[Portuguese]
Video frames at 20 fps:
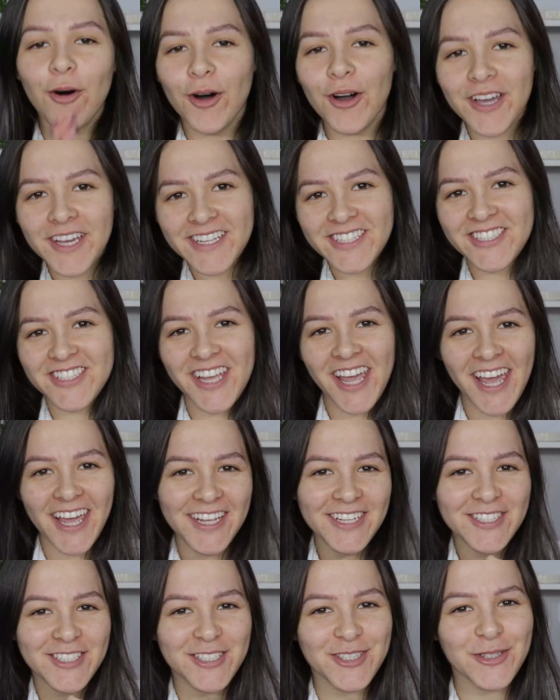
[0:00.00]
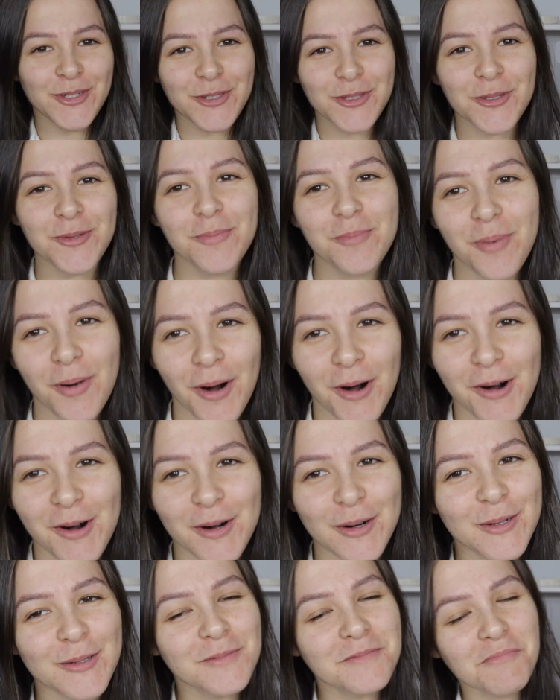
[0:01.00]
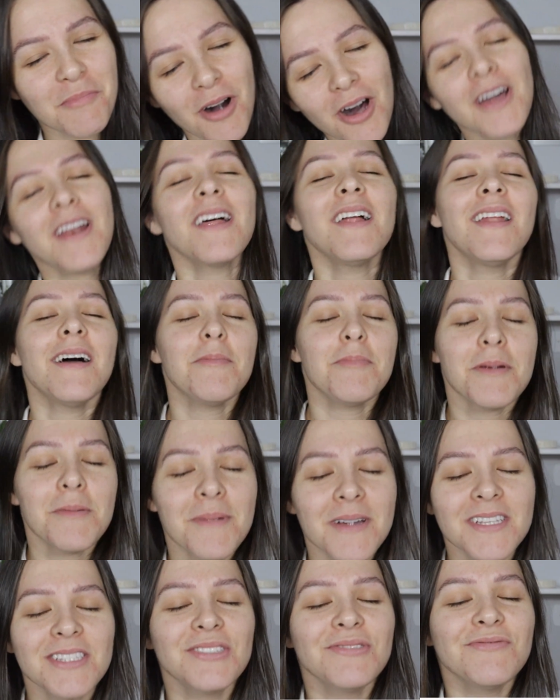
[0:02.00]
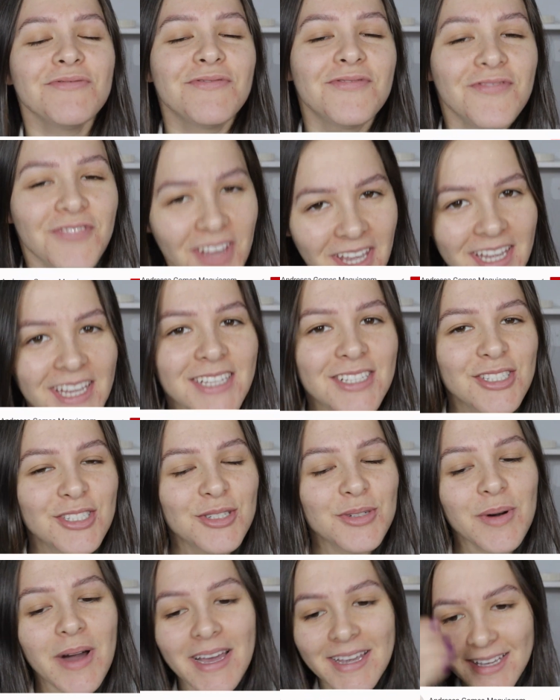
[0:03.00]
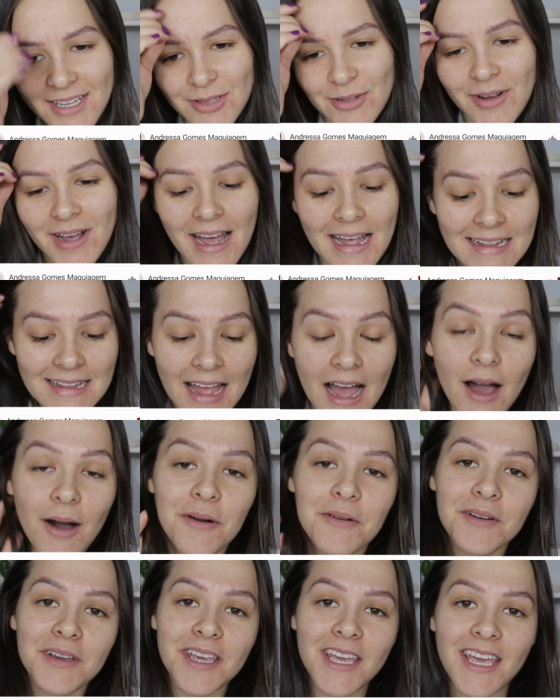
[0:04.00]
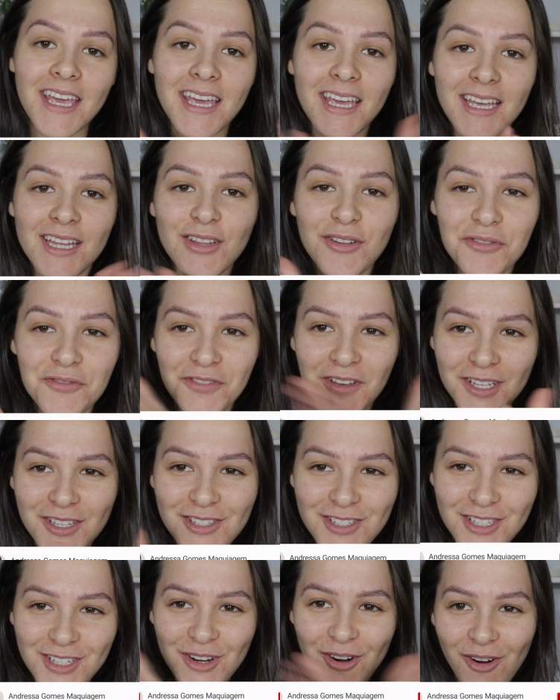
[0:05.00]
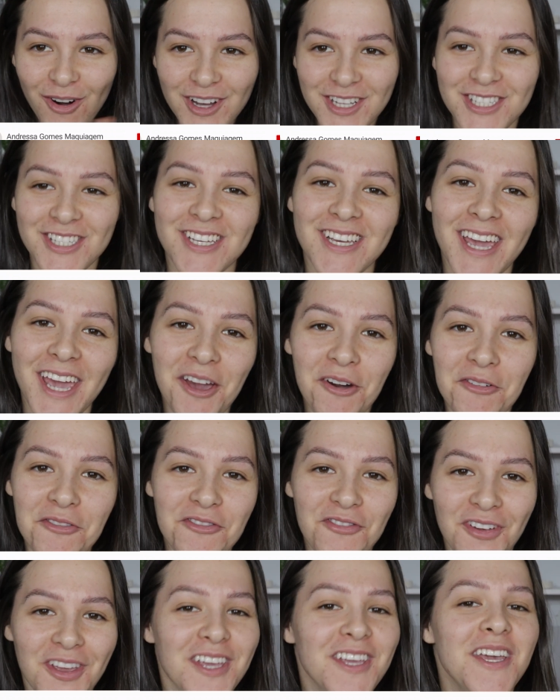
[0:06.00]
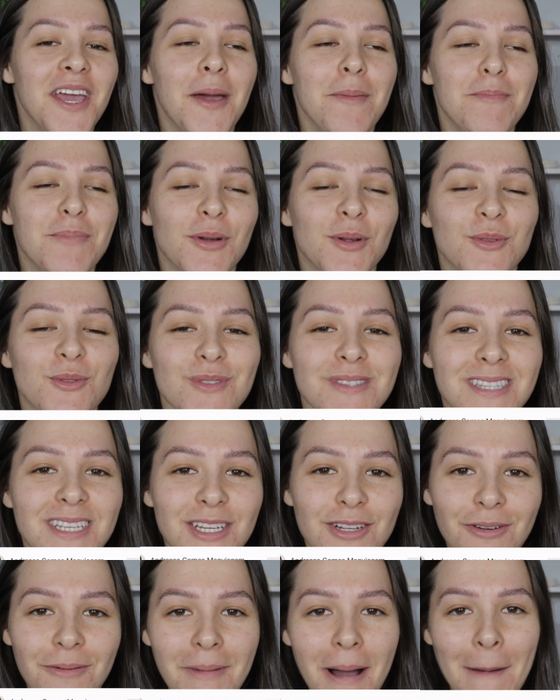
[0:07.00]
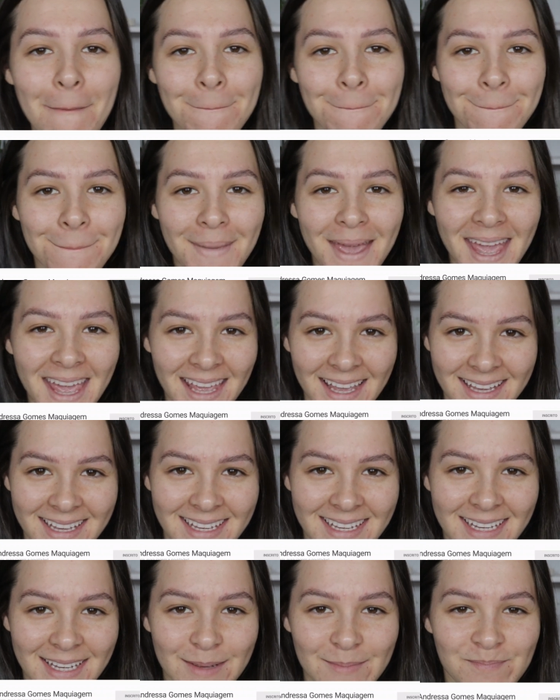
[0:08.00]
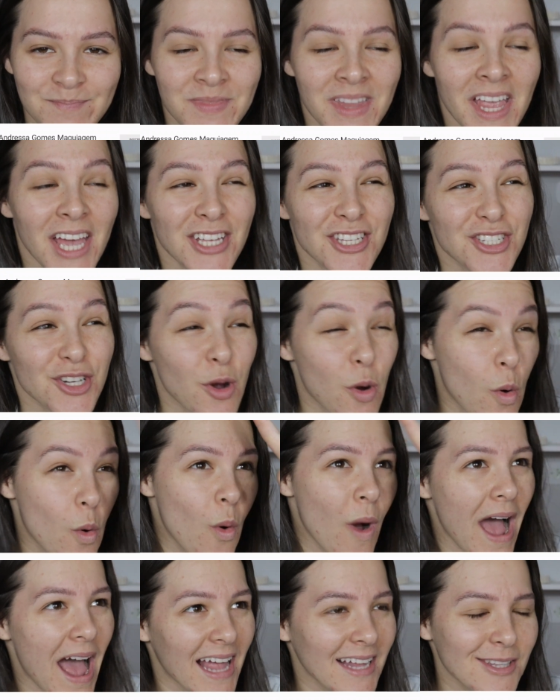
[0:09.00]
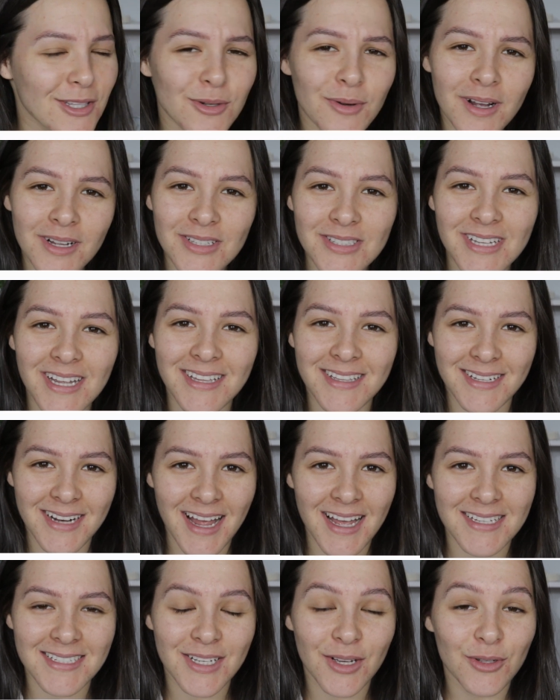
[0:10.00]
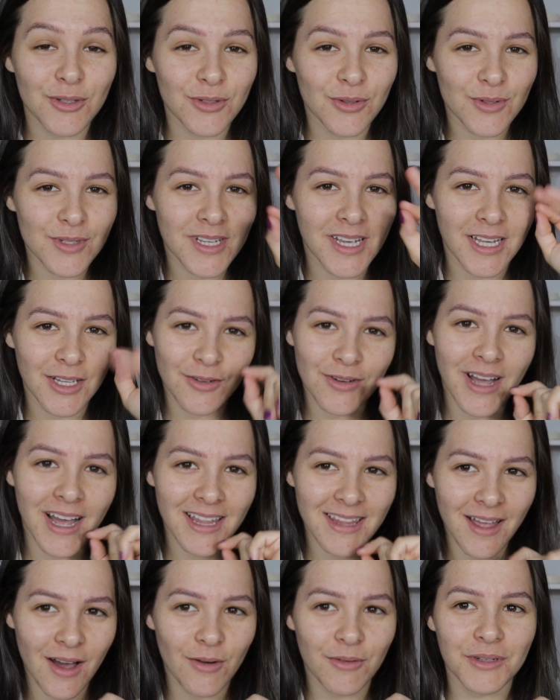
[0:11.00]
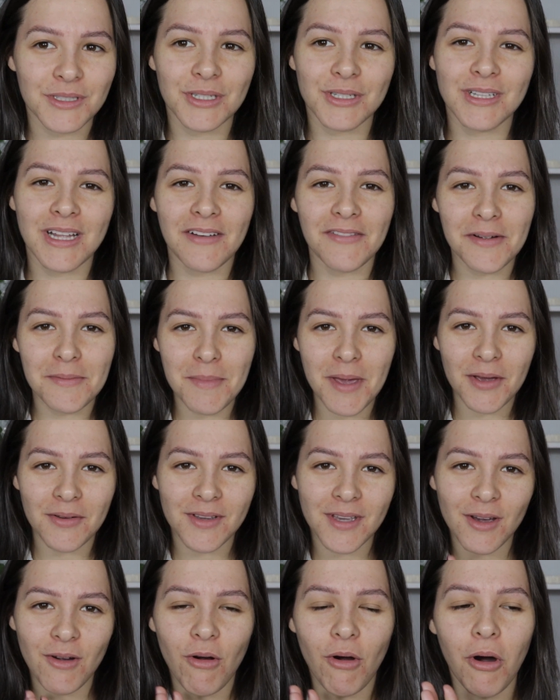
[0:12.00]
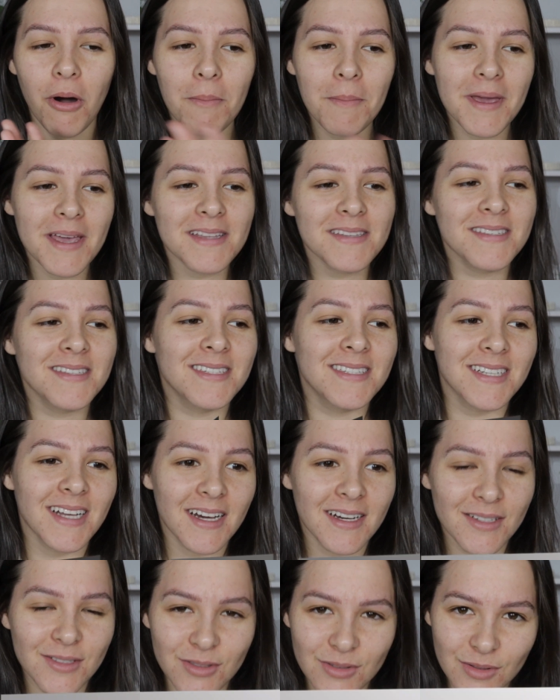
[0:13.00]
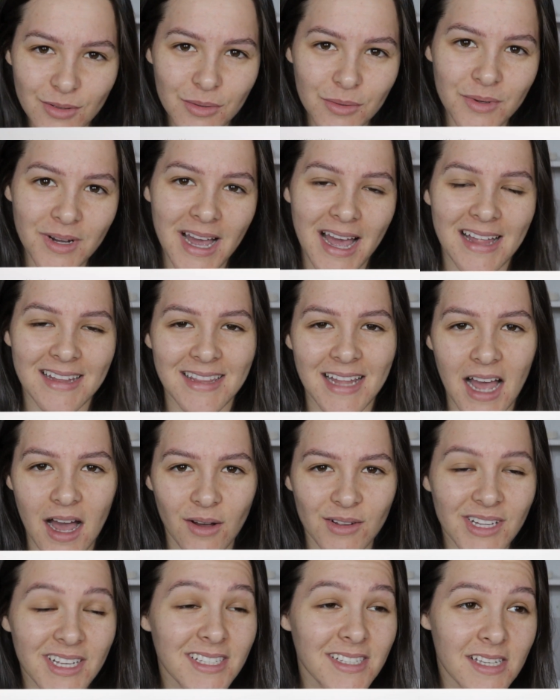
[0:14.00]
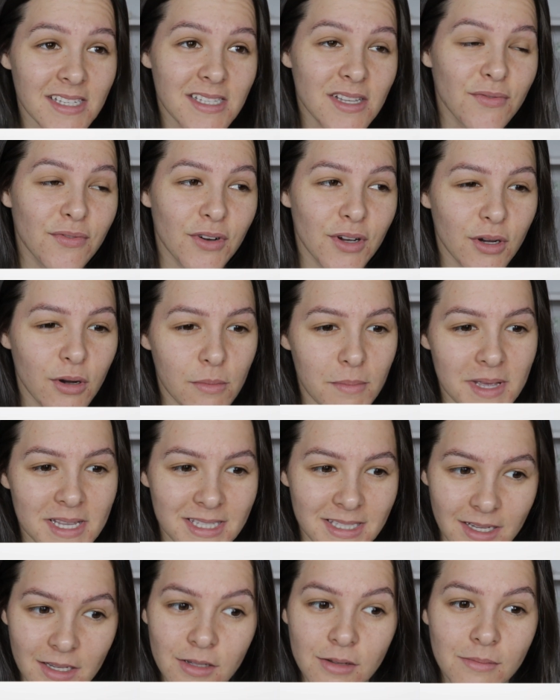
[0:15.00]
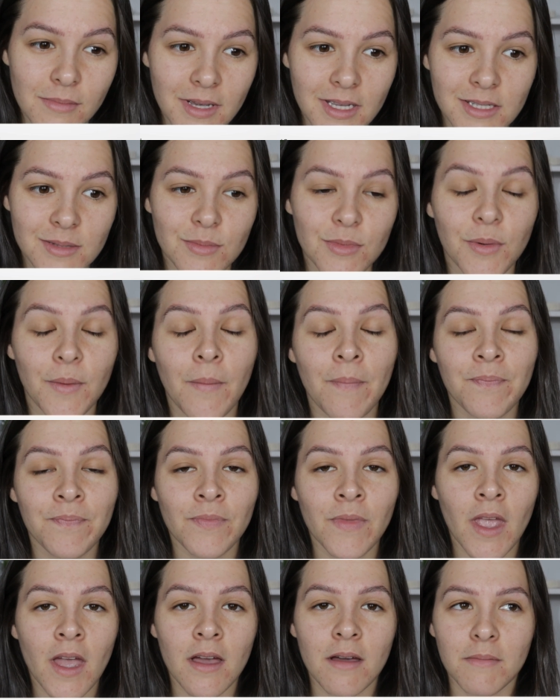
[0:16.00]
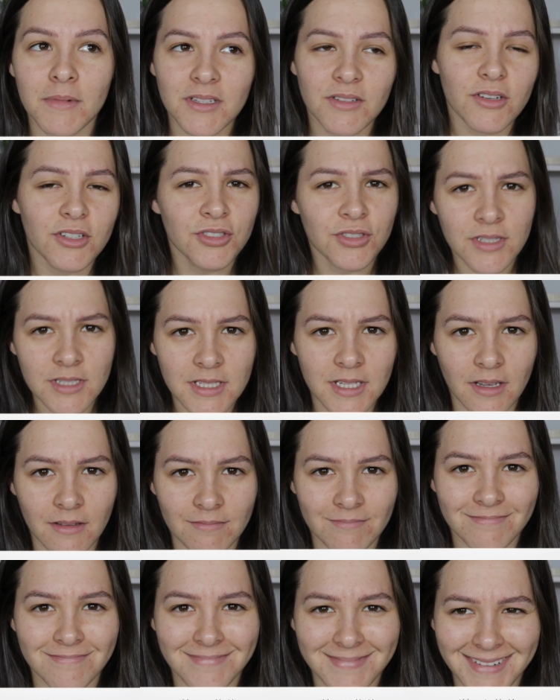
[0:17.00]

Oi, gente, tudo bom? Bora lá para mais um vídeo aqui no canal. E no vídeo de hoje eu vim reproduzir uma make de 4 anos atrás que eu trouxe aqui no canal, quando eu tava meio que começando o canal, nem sei se foi começando mesmo, mas eu acho que sim.